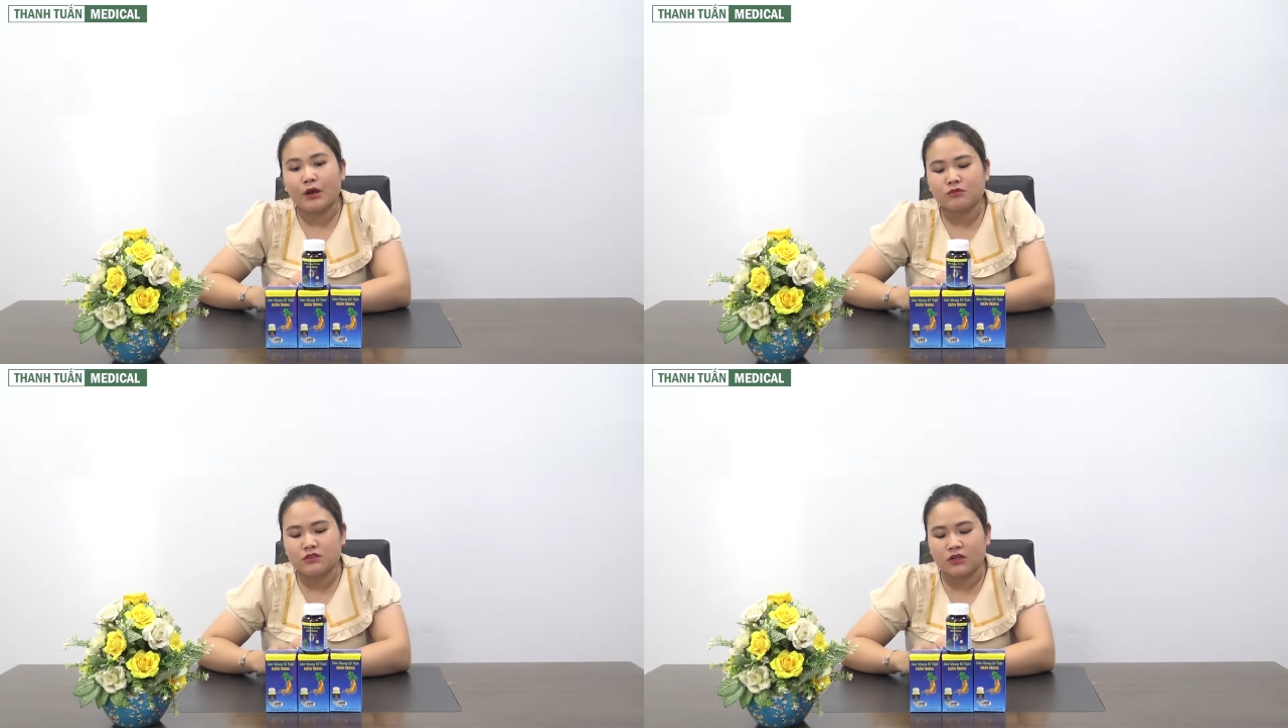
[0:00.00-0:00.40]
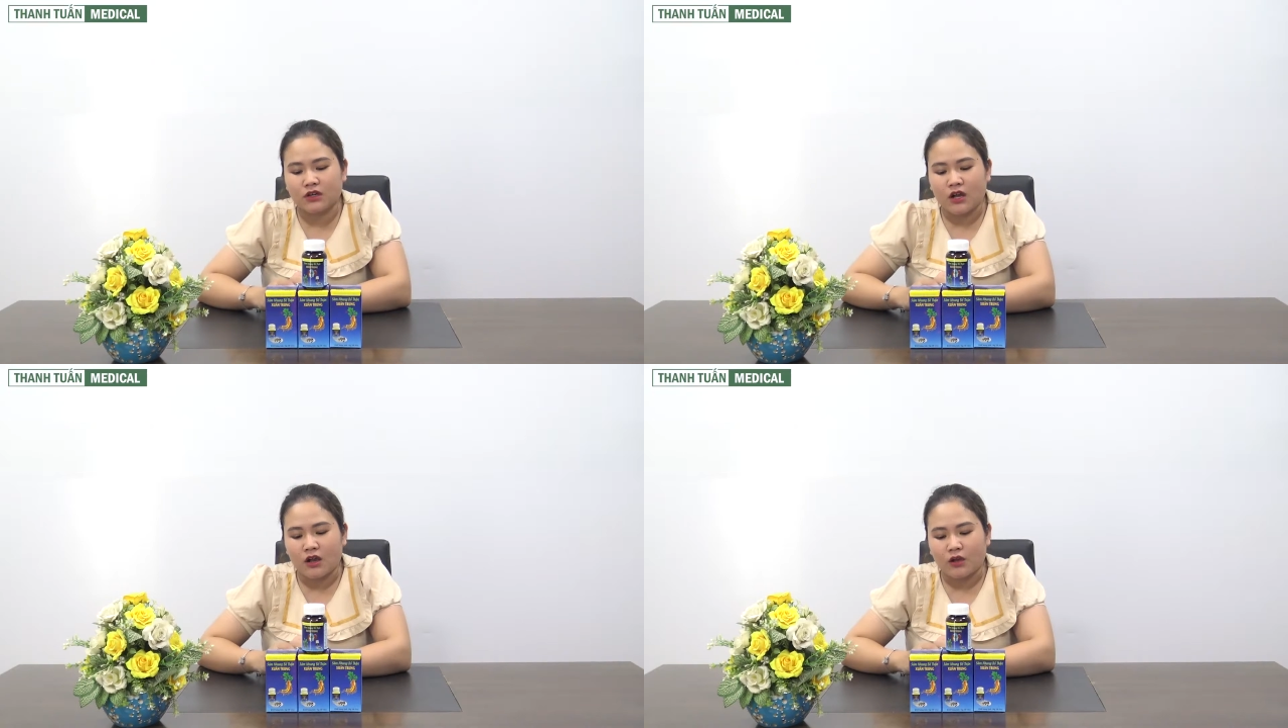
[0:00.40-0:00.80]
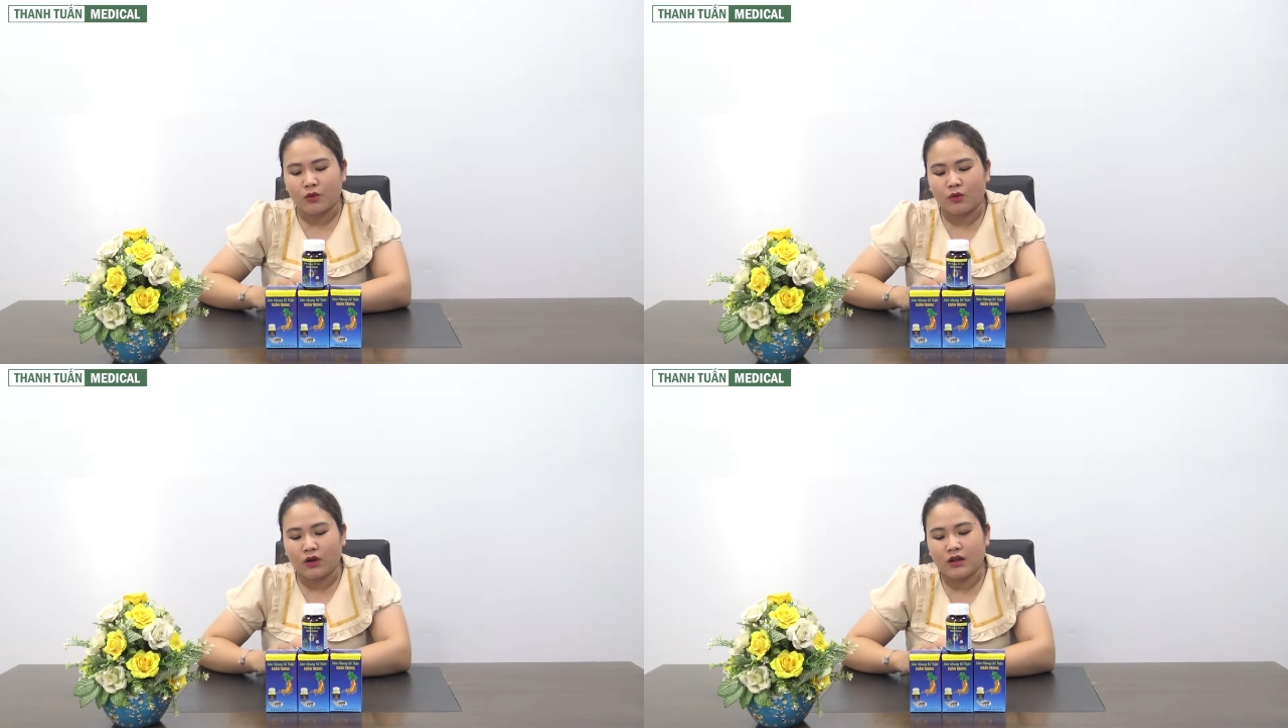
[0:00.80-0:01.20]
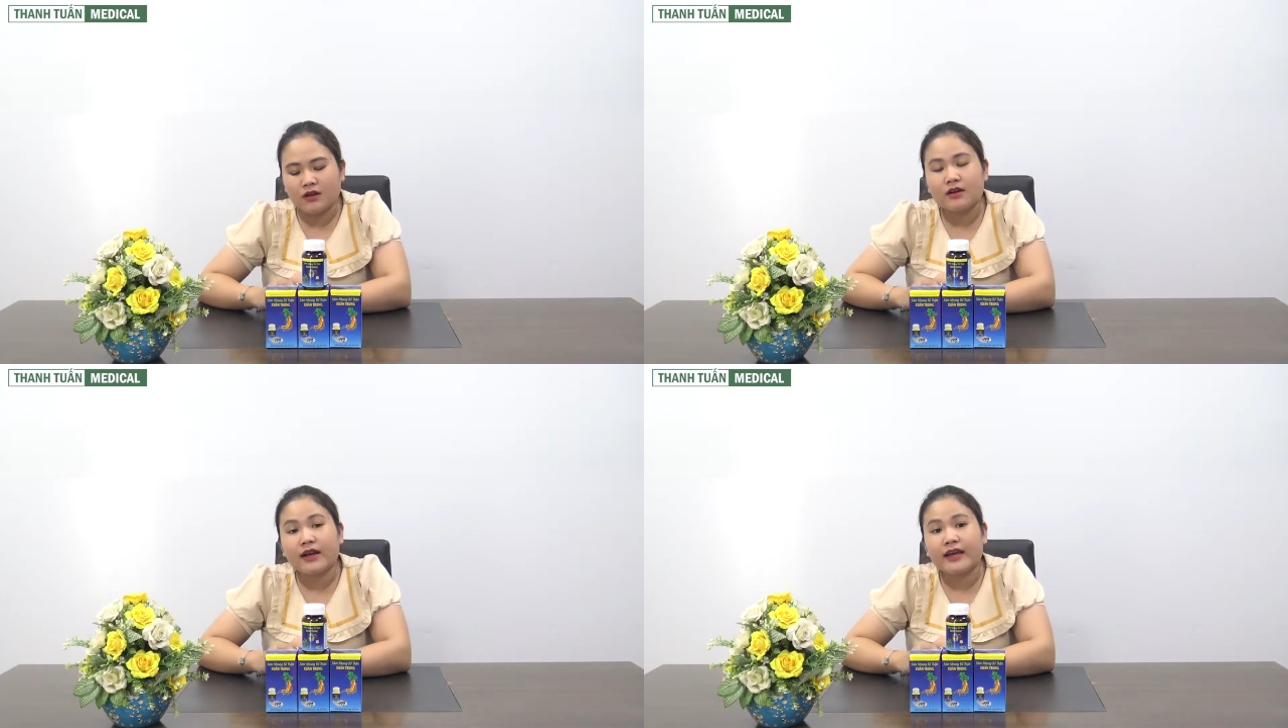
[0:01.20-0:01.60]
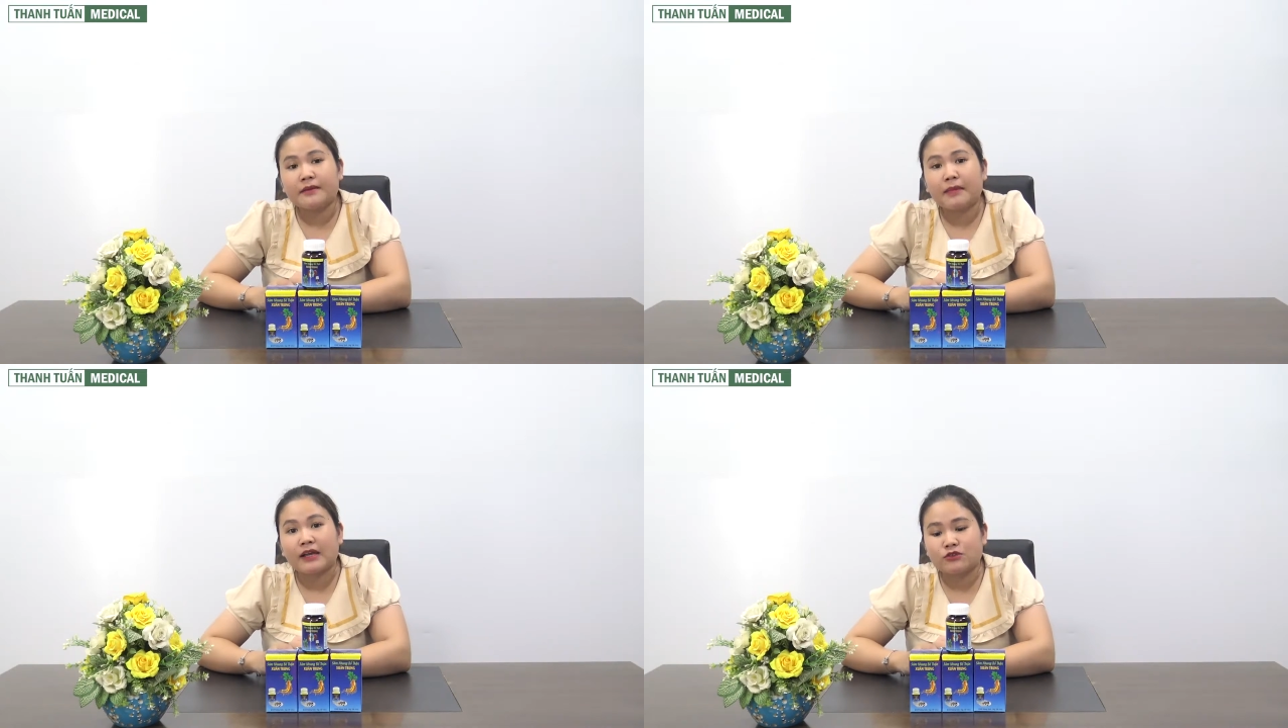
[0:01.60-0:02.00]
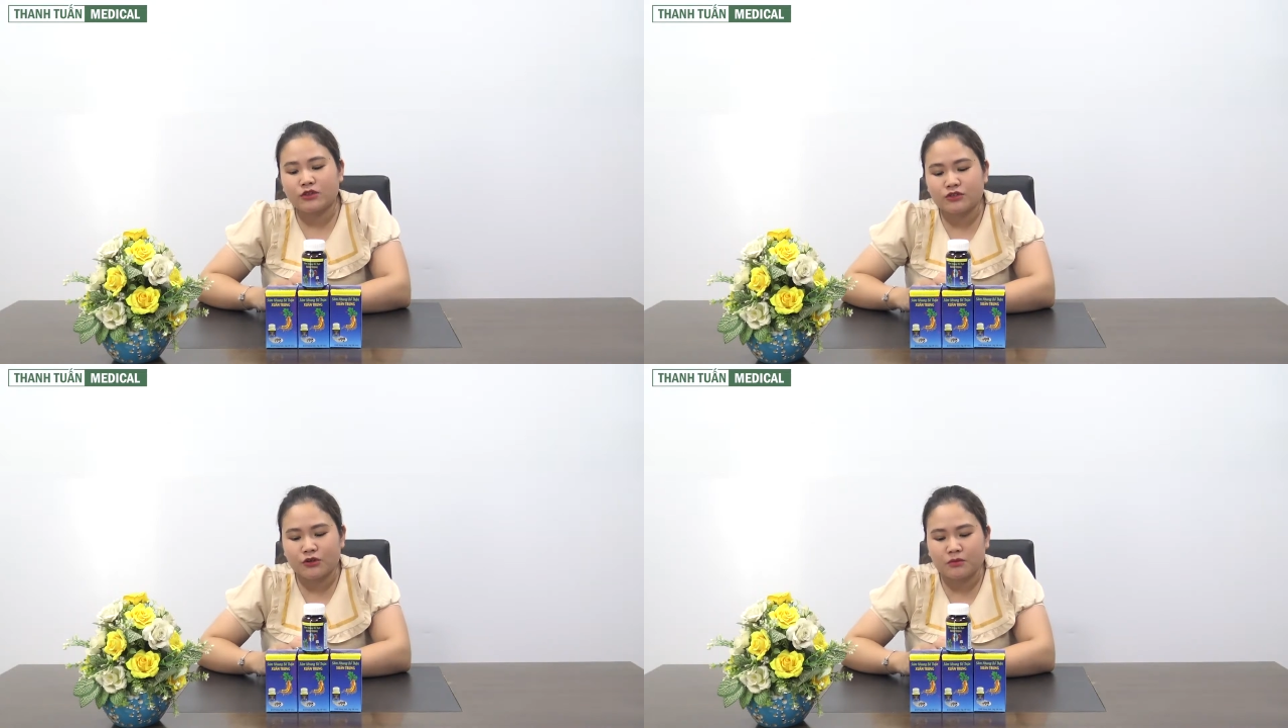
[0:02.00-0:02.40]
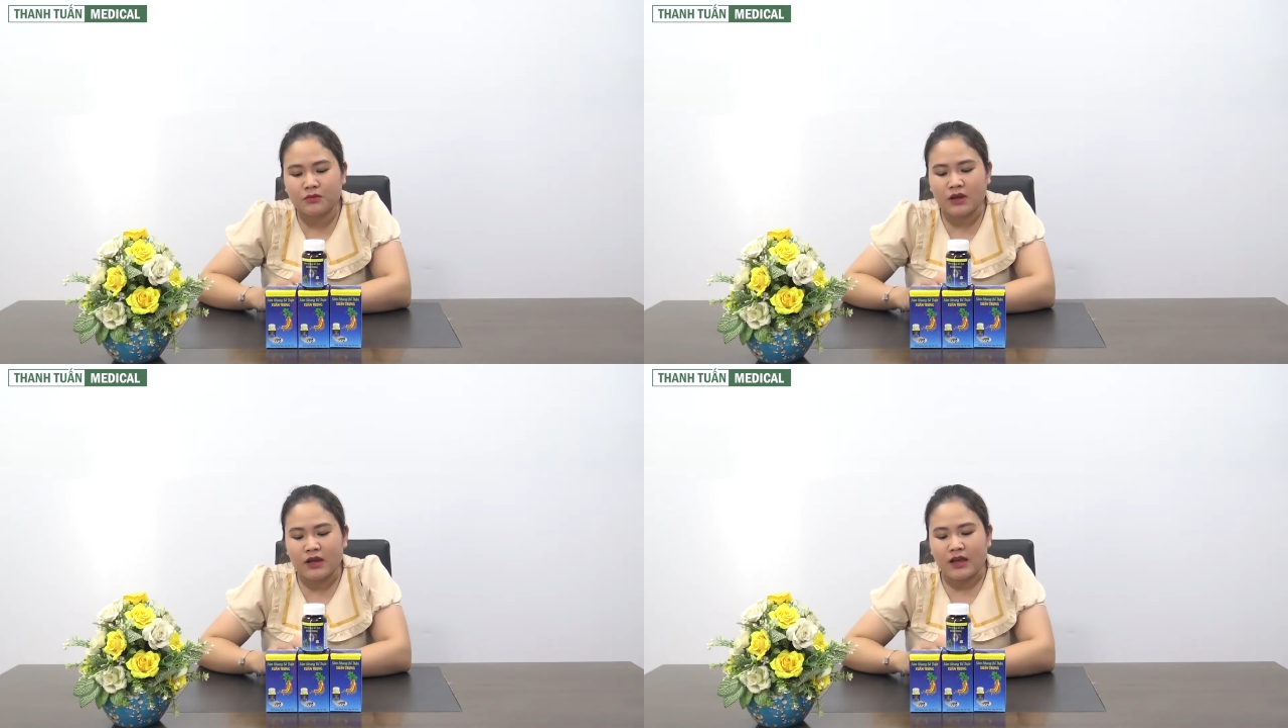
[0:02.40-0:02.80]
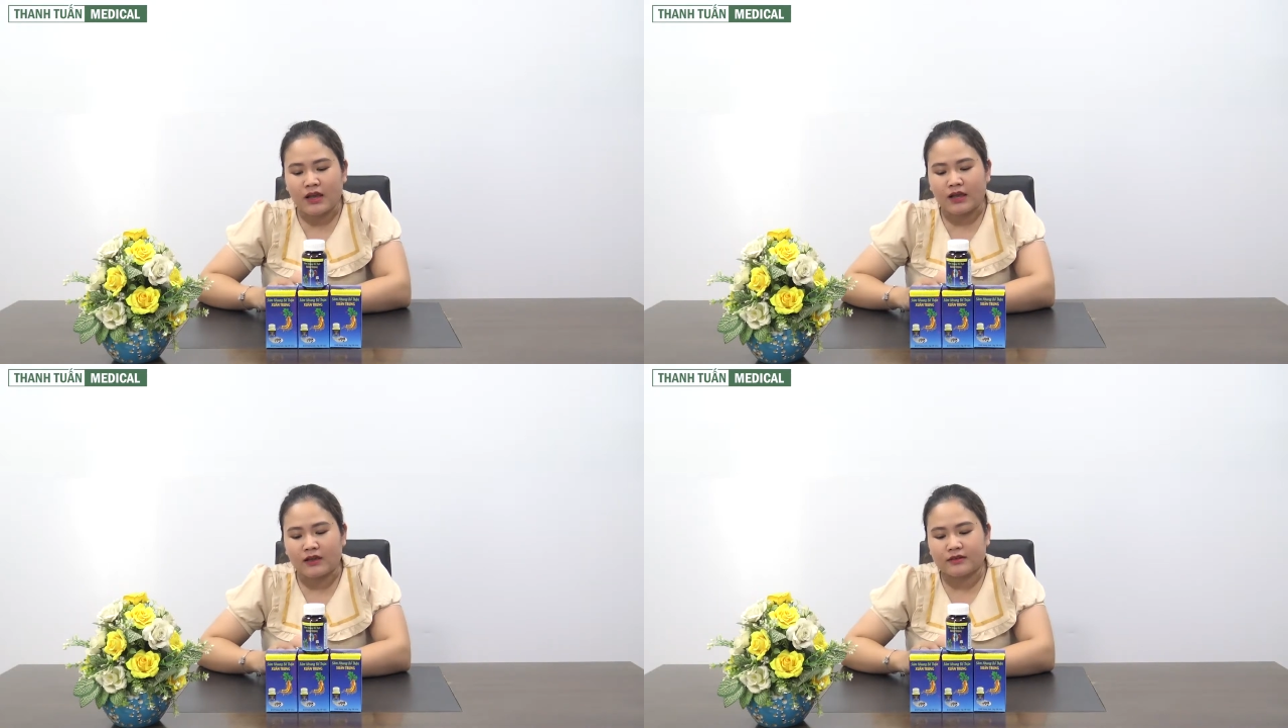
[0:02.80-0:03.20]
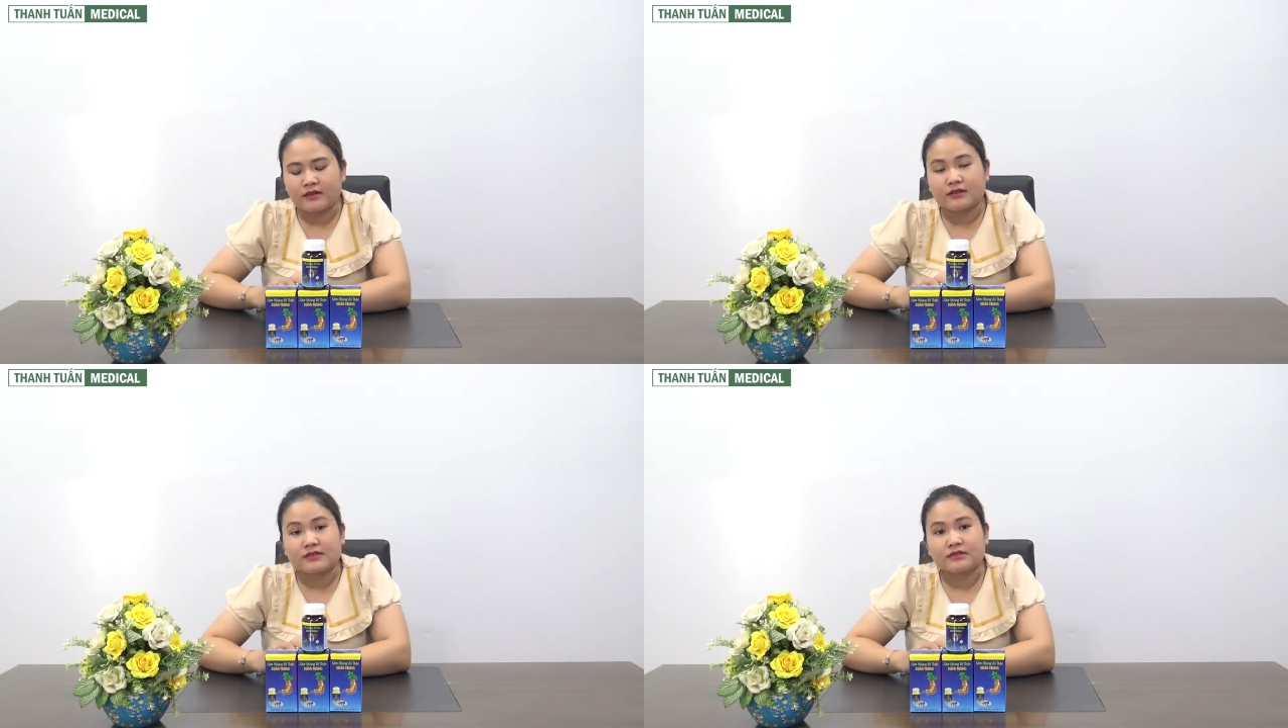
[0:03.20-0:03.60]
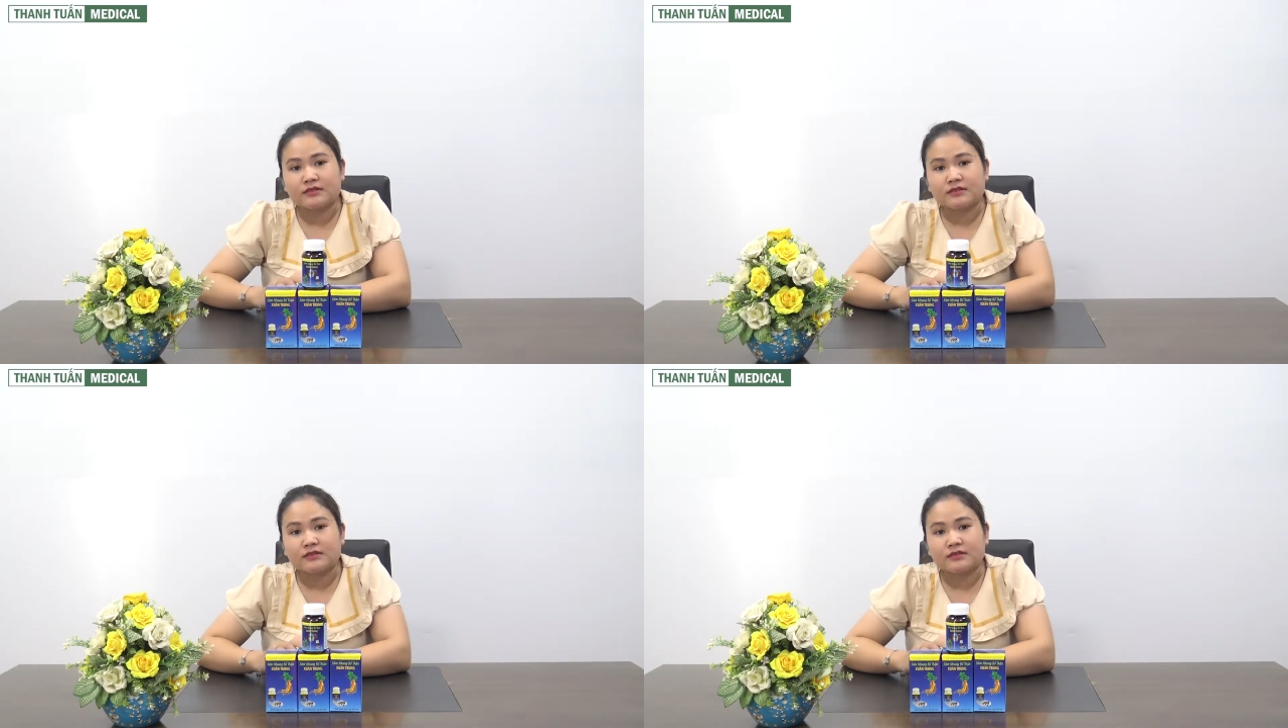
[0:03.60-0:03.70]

đông dược của lương y Mai Xuân Trung, à, được